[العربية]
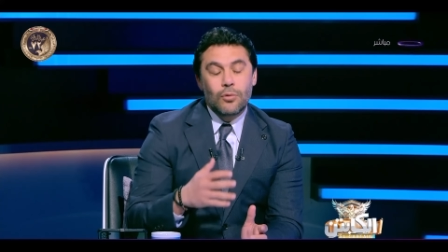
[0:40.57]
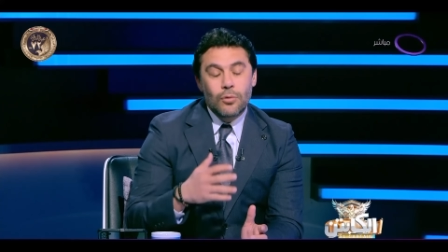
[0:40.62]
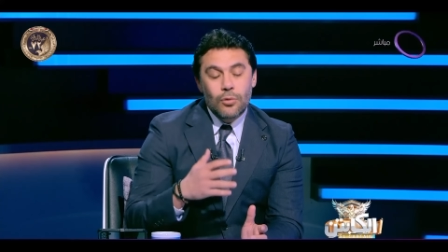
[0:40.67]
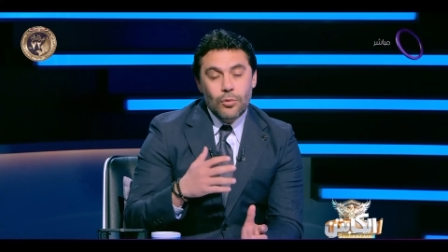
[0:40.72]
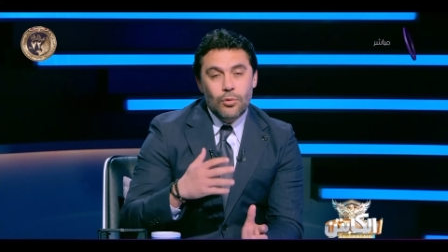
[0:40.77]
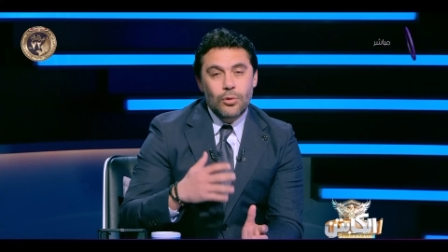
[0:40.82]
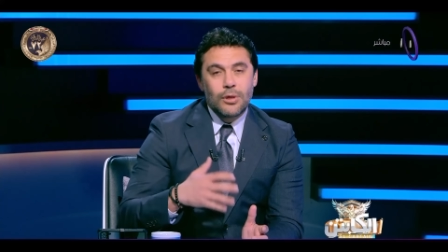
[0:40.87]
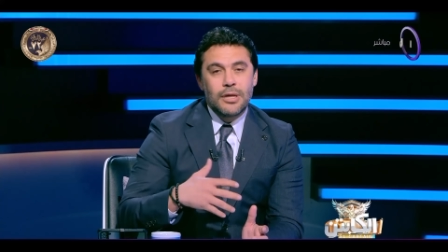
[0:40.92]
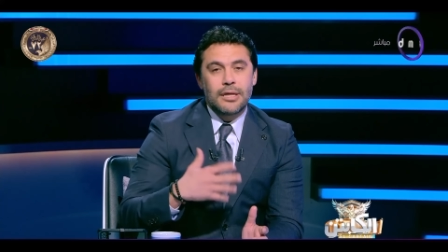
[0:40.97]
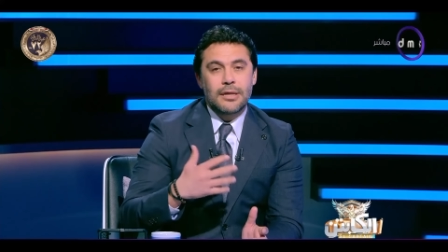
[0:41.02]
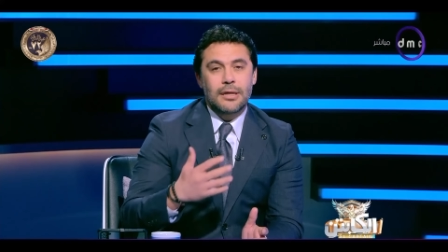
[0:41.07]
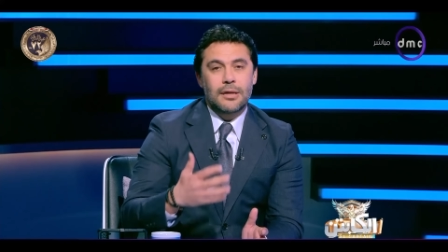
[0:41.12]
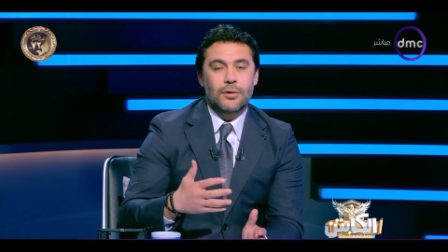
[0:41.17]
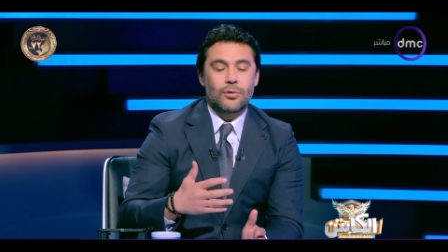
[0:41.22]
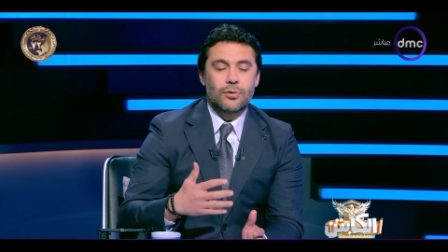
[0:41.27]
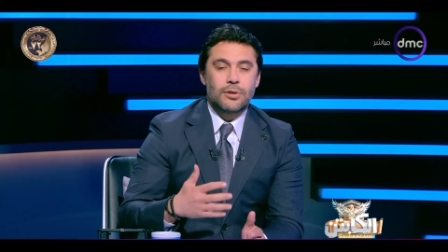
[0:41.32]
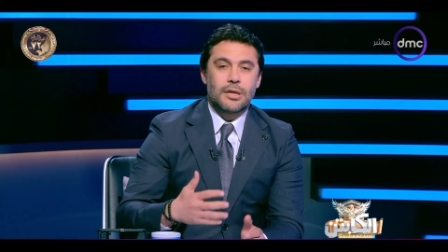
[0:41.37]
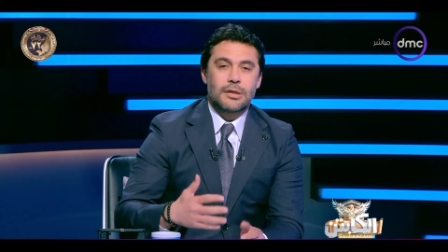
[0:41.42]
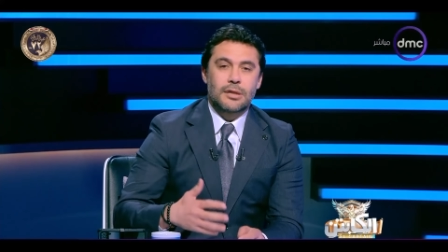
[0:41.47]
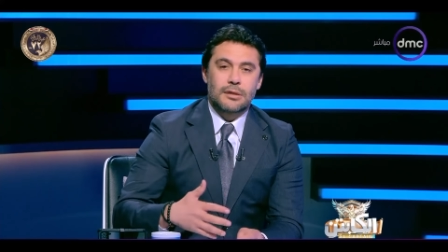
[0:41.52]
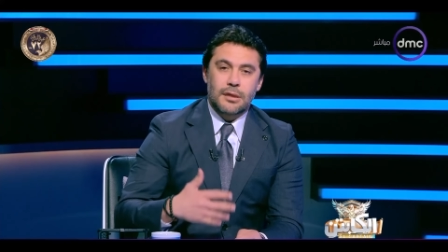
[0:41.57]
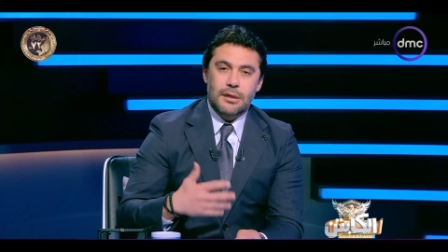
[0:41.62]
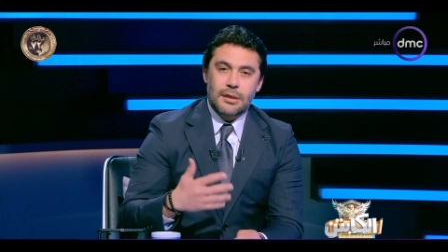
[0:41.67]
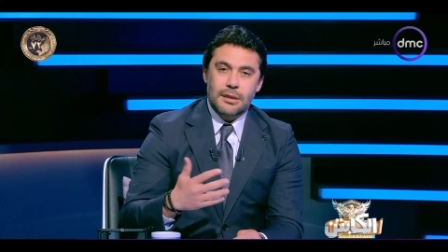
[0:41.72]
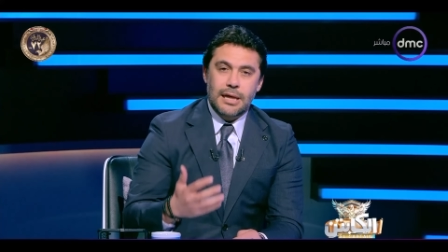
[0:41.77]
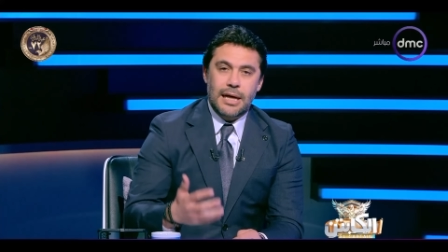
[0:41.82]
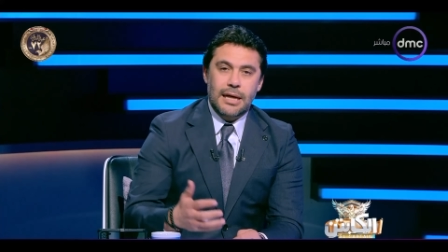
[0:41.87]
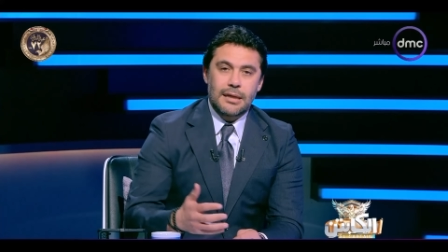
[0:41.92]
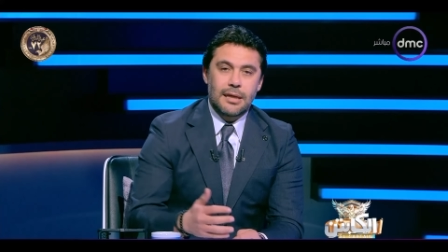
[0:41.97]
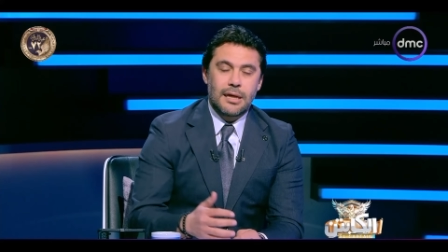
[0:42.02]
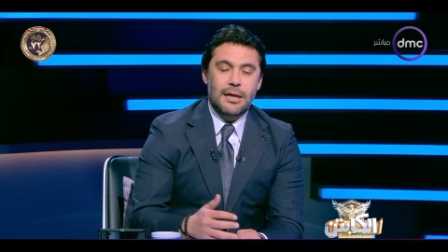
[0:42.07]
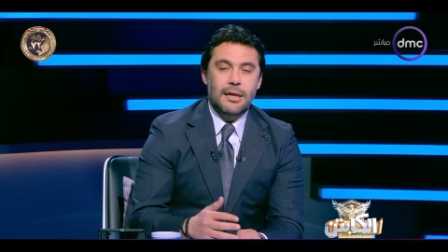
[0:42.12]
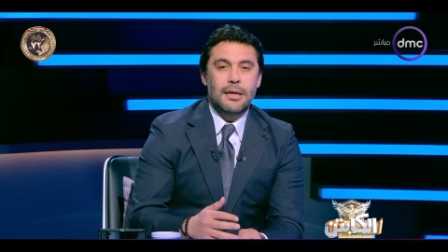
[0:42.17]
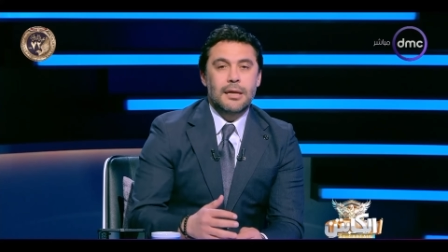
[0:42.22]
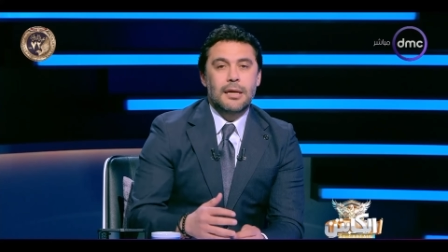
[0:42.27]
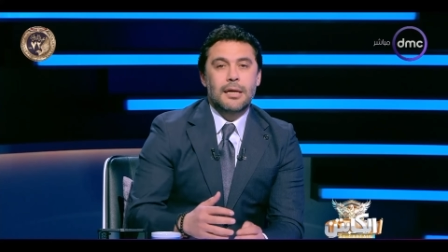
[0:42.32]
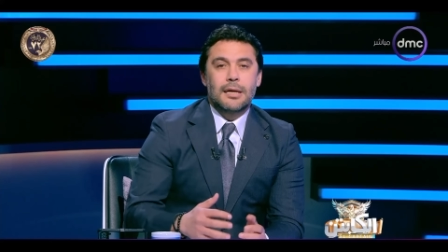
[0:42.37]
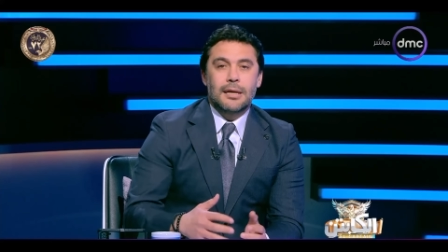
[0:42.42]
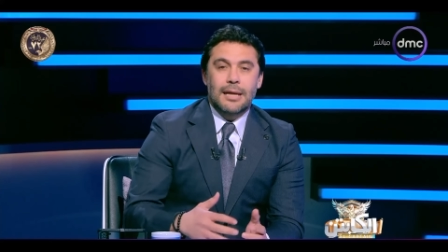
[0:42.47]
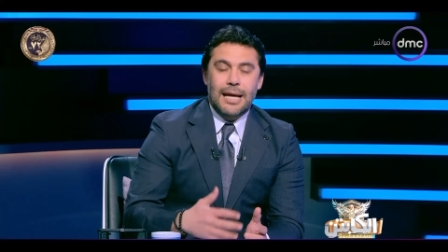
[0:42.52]
كلنا قلنا نتغاضى عنها
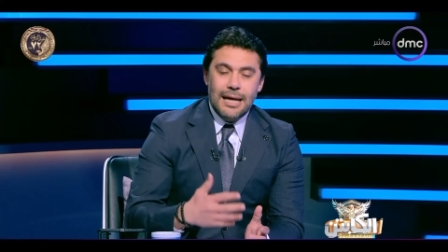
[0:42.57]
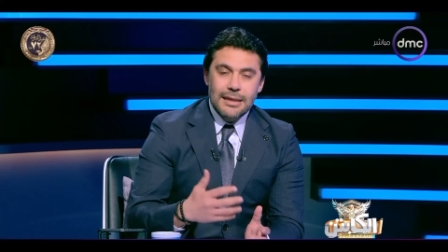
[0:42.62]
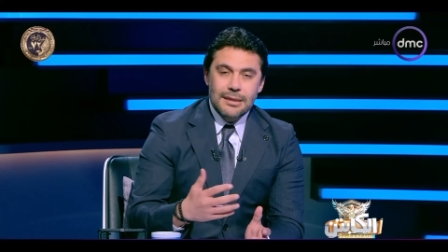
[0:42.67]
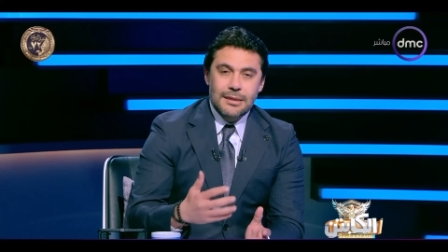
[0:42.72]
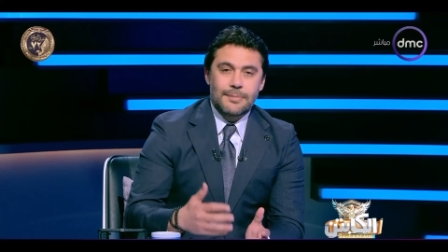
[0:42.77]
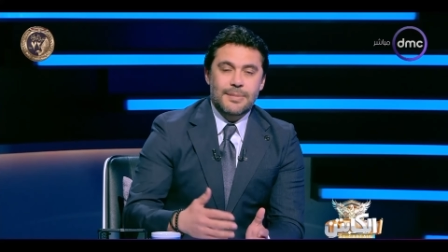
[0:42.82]
لحد